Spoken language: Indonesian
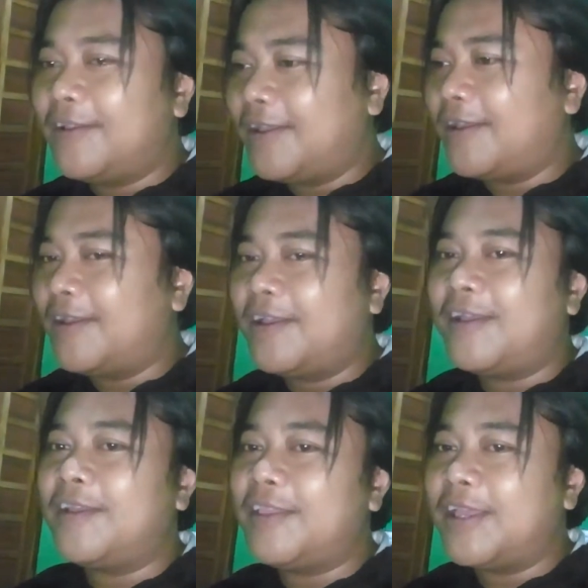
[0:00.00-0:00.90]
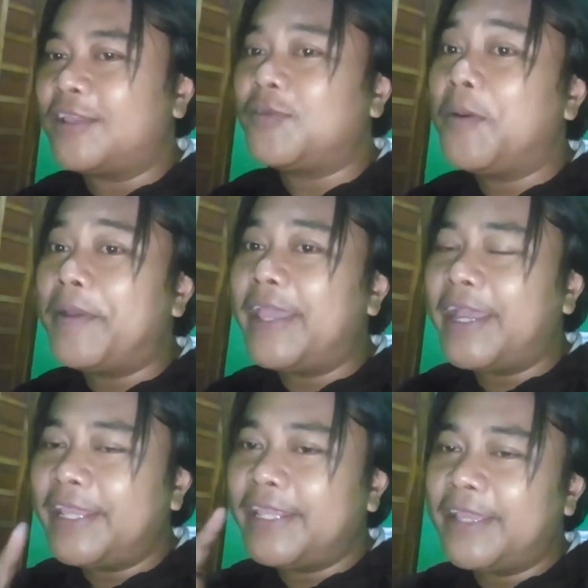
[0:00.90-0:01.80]
Nah, ya, coba
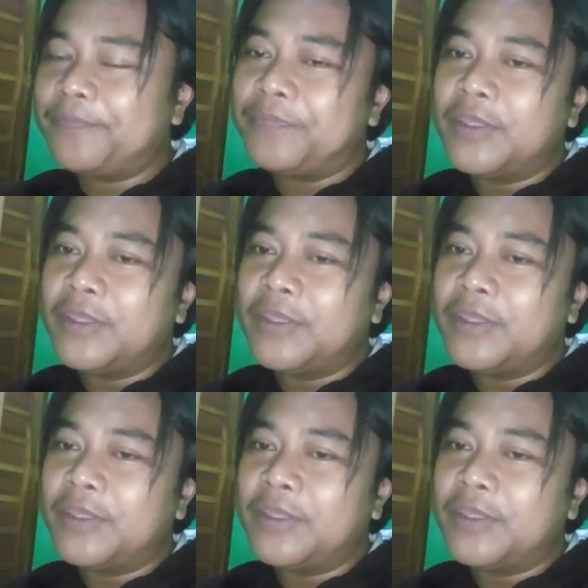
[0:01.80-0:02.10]
bayangin ya.